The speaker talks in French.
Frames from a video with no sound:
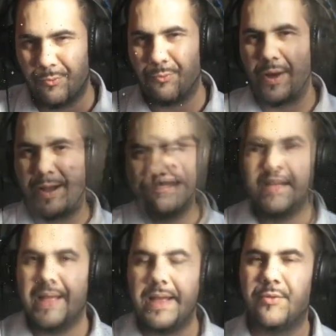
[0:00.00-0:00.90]
Voilà.
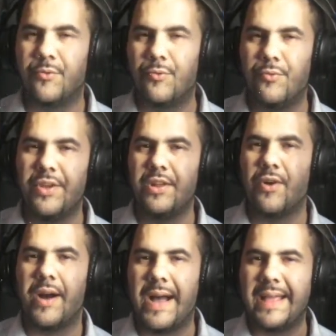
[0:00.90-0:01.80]
Et du coup,
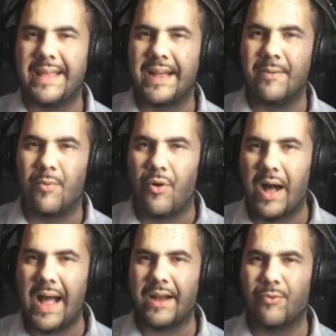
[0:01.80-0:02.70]
il y aura
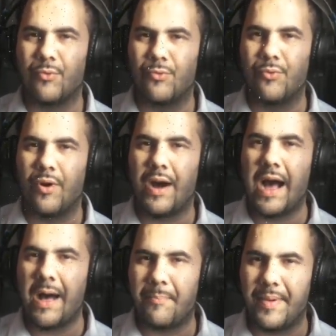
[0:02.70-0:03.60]
également un
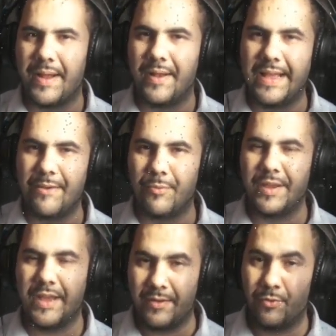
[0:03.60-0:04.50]
concours appel, et
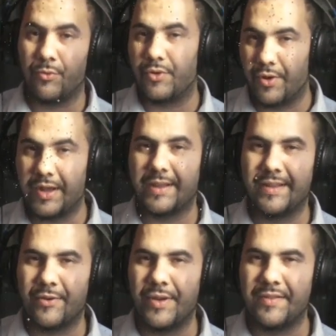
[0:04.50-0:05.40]
oui, et donc il y en
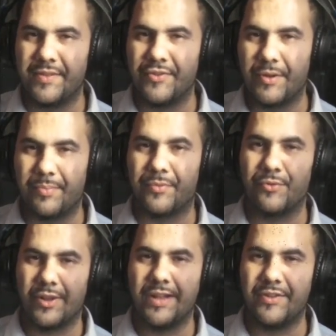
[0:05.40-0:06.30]
a qui connaissent déjà
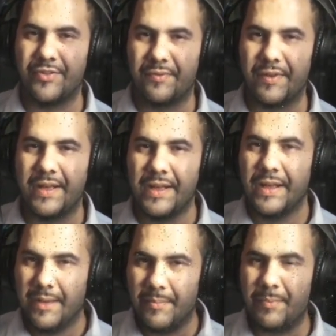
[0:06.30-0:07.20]
puisque j'en ai déjà fait,
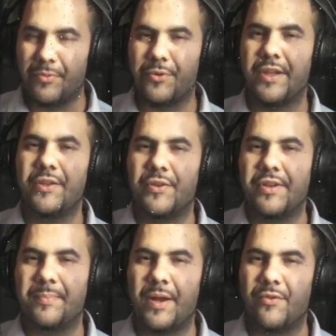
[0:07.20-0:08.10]
mais pour ceux qui
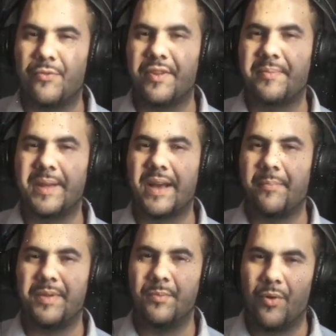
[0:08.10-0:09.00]
ne connaissent pas, je vous
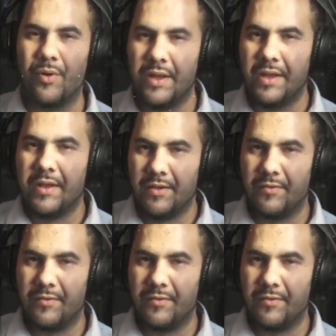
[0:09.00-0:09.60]
explique rapidement.